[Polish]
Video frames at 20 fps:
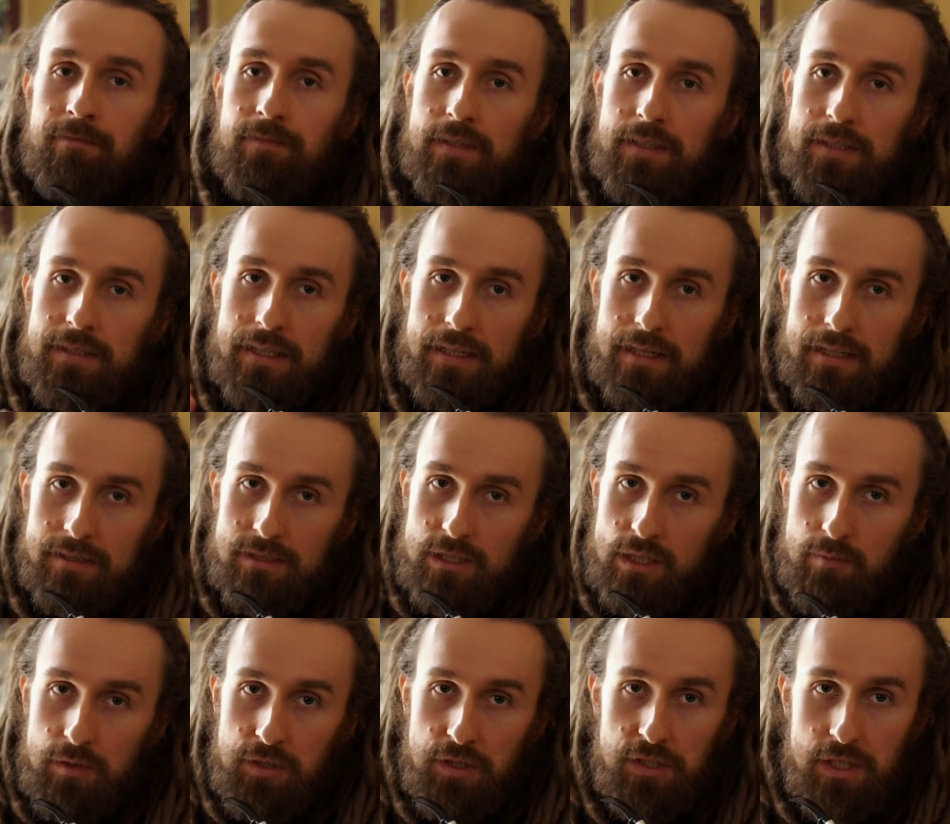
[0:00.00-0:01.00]
I teraz,
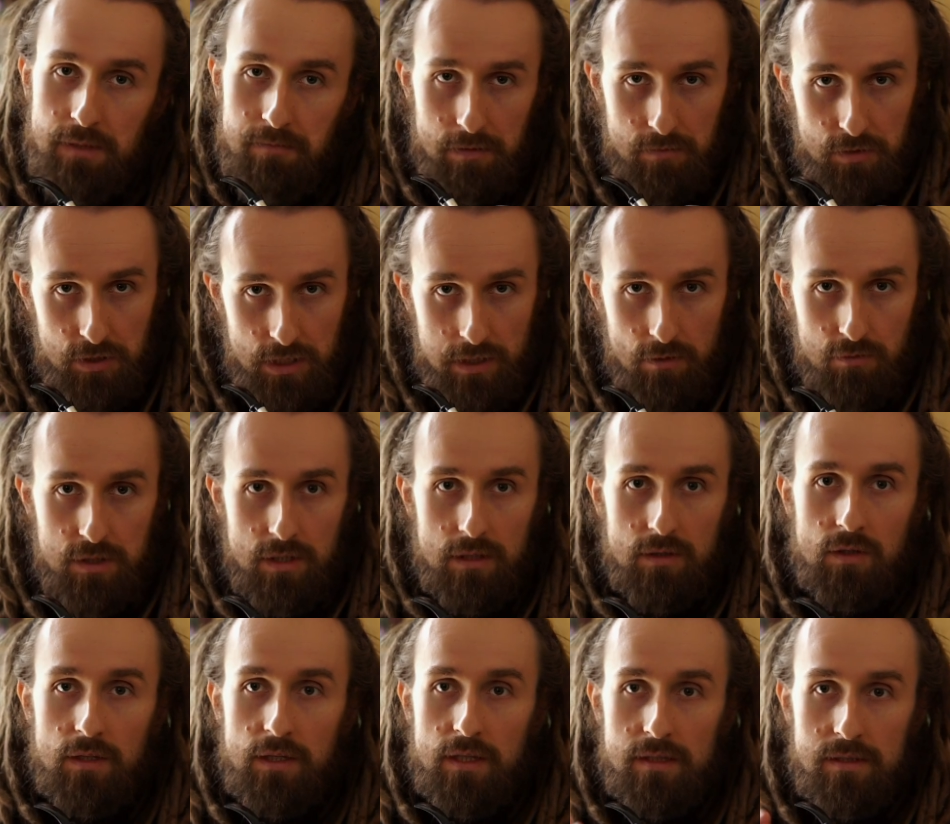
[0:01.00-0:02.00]
żeby nikt nie pomyślał, że
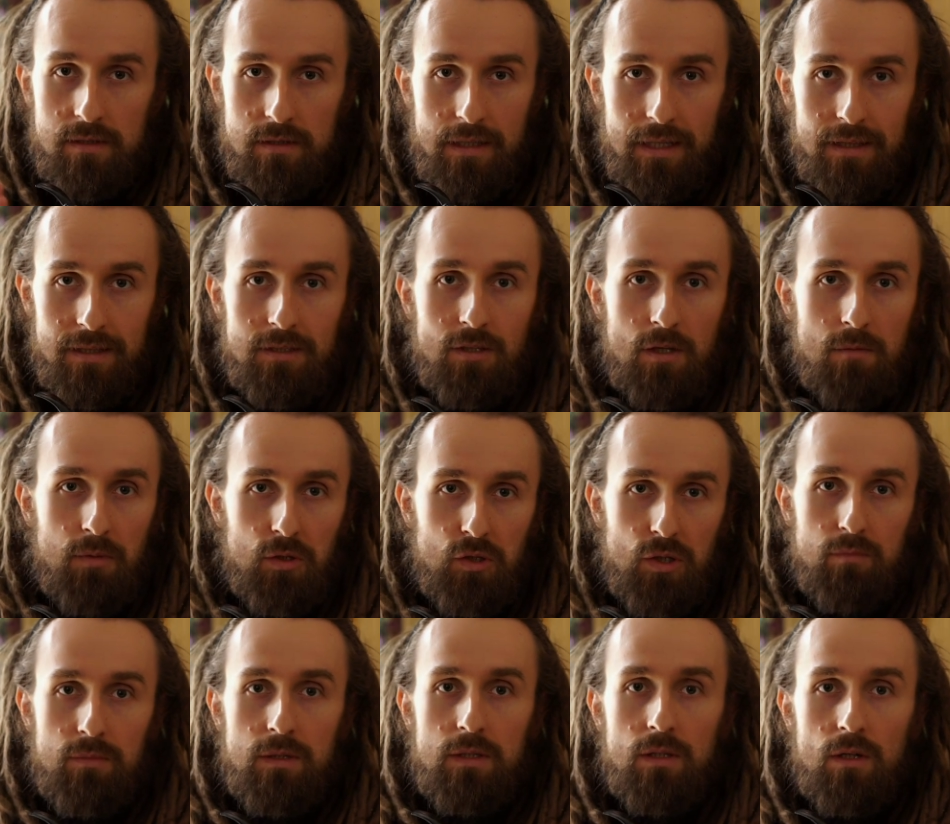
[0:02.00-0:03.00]
jest ten tytoń
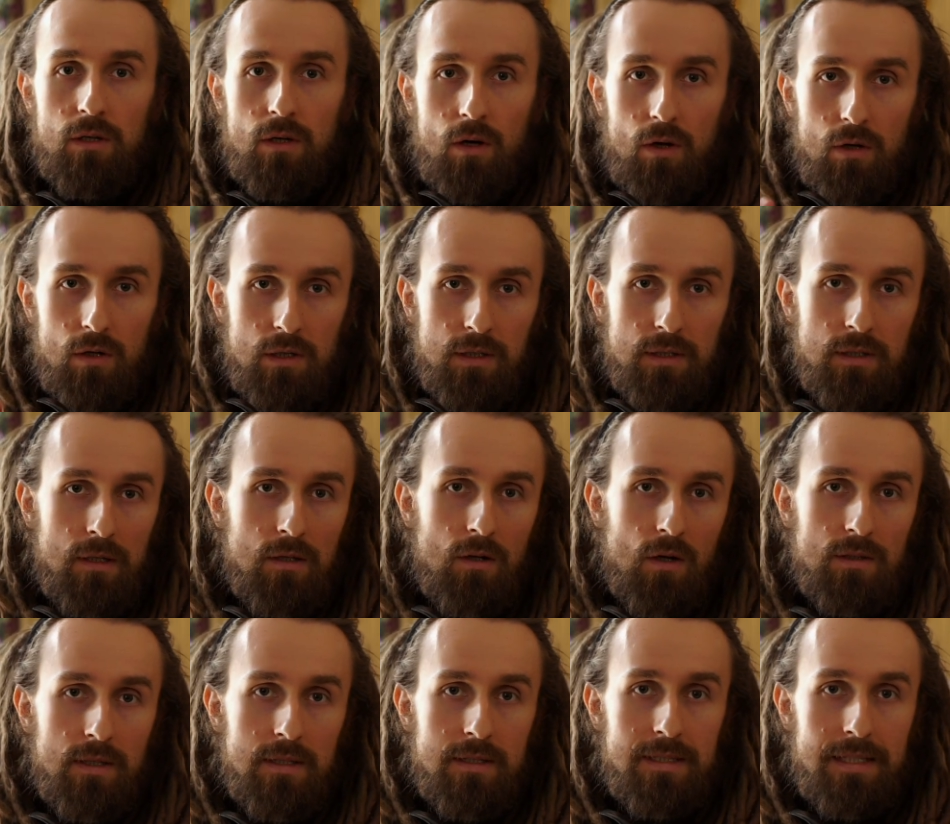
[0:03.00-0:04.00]
podobny do Orlik
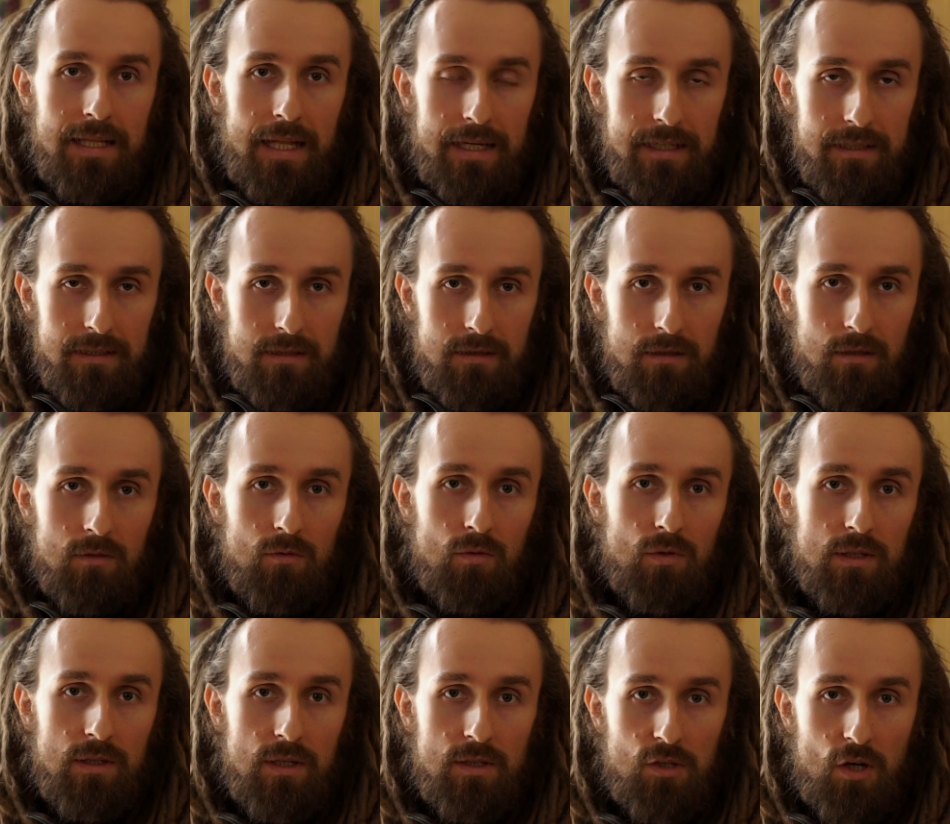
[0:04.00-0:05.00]
Golden Sliced,
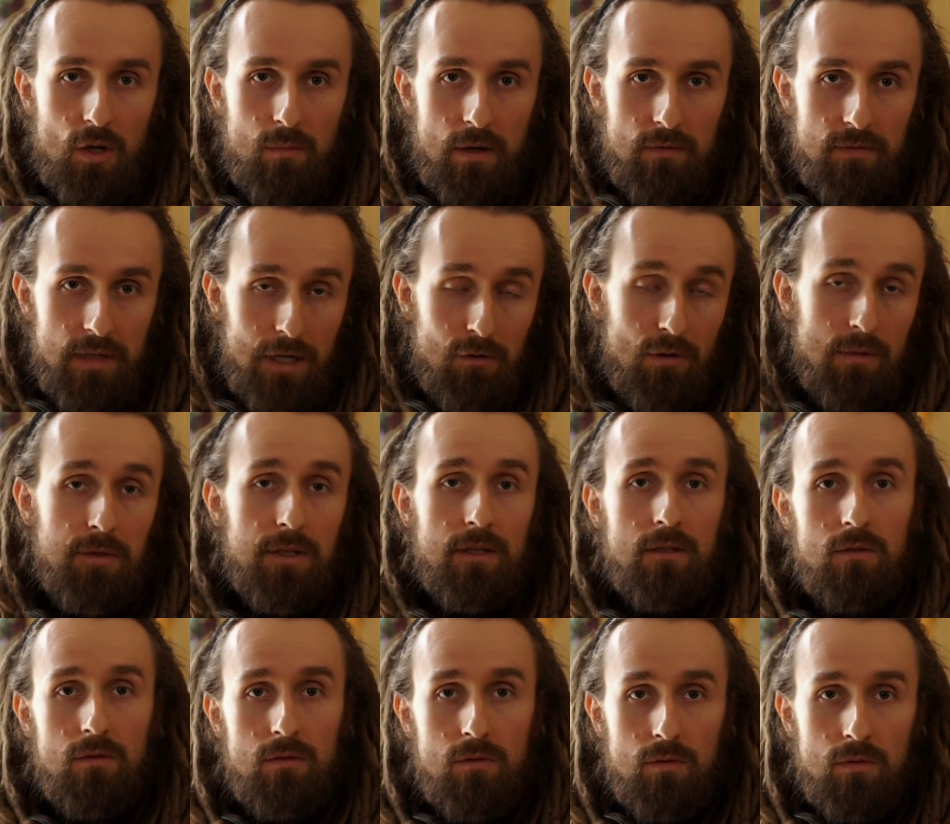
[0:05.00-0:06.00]
który też omawiałem i
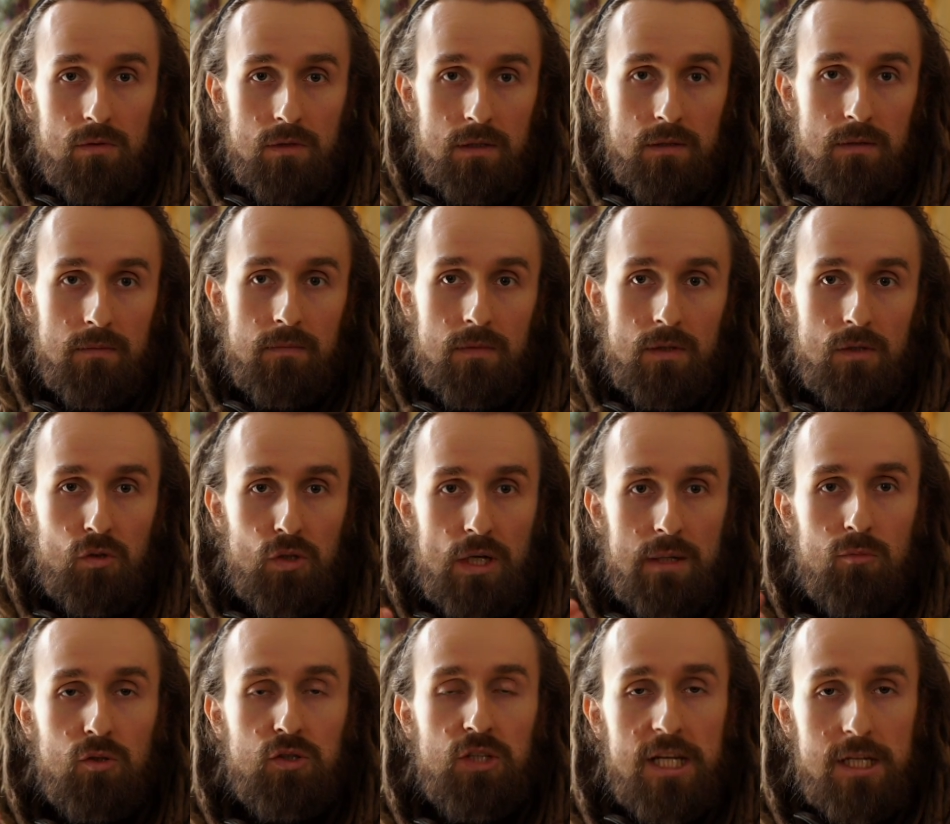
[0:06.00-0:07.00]
który,
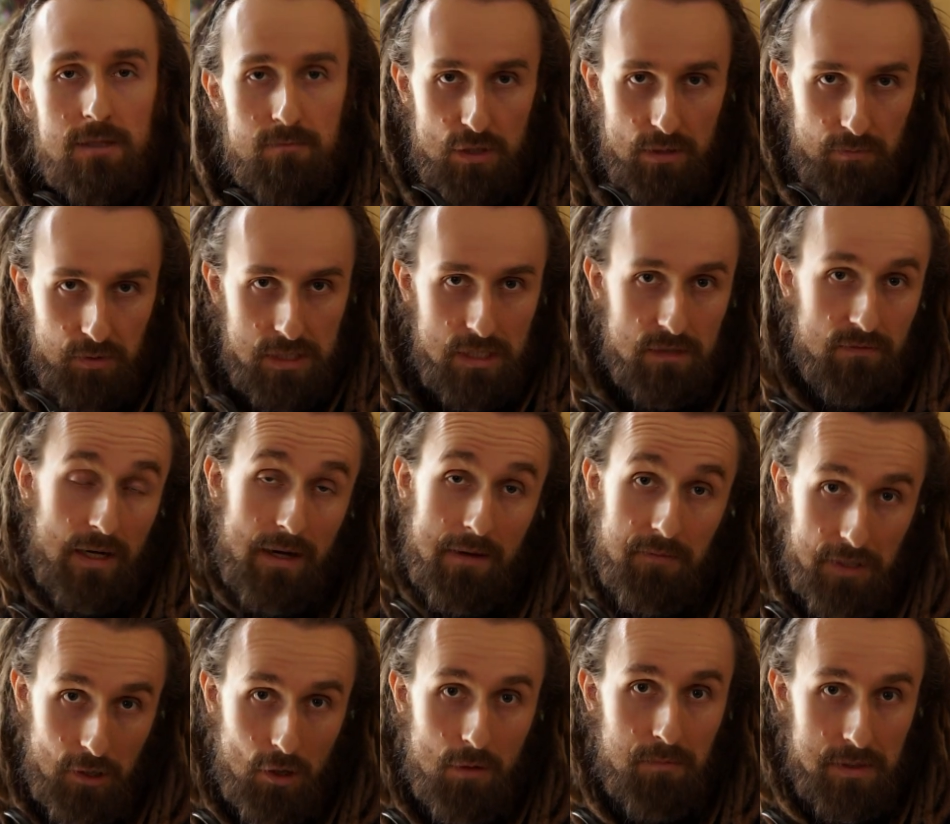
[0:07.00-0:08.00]
któremu też przypisywałem
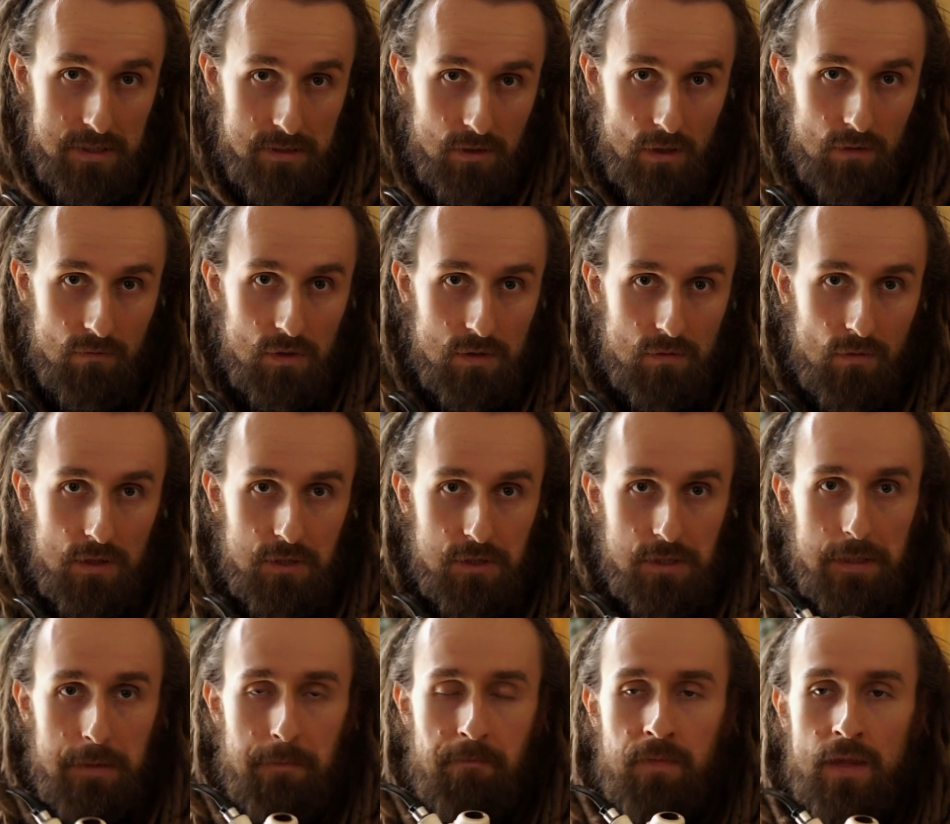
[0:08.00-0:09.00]
taką pestkowość
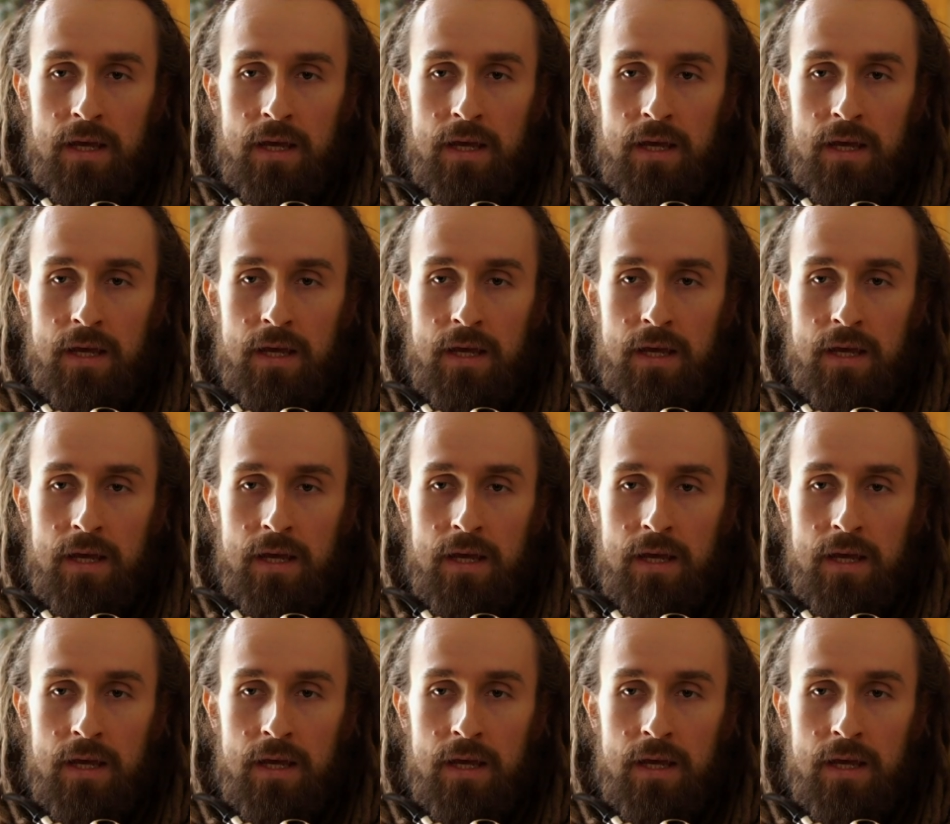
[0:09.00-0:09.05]
właśnie,